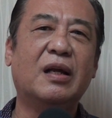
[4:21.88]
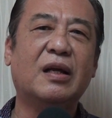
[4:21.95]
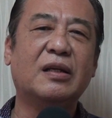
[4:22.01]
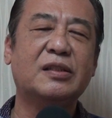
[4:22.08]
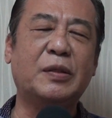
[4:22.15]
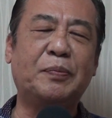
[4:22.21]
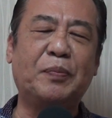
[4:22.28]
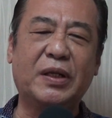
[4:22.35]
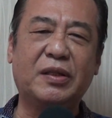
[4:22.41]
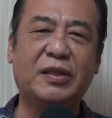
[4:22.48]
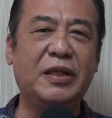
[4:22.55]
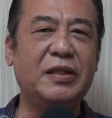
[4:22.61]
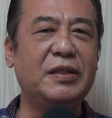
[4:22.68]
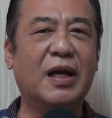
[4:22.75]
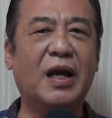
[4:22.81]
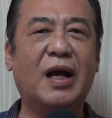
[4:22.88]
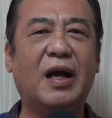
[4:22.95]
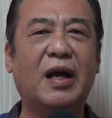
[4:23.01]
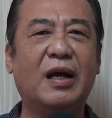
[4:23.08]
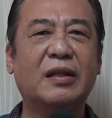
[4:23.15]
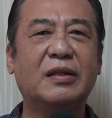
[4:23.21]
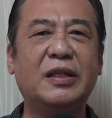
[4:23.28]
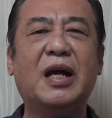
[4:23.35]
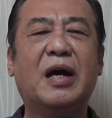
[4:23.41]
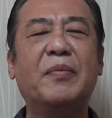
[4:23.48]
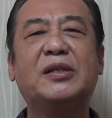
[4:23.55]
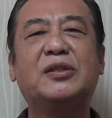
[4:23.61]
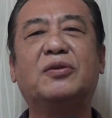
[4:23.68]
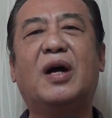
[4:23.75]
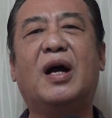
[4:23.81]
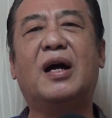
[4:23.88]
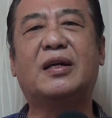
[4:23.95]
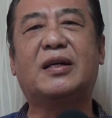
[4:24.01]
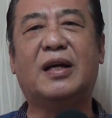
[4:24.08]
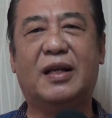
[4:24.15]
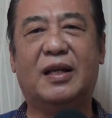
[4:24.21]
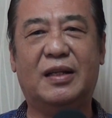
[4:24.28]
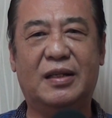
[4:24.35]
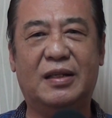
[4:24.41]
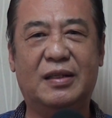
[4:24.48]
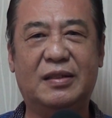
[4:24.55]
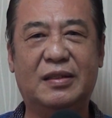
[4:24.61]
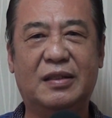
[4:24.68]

sepertinya tidak masuk akal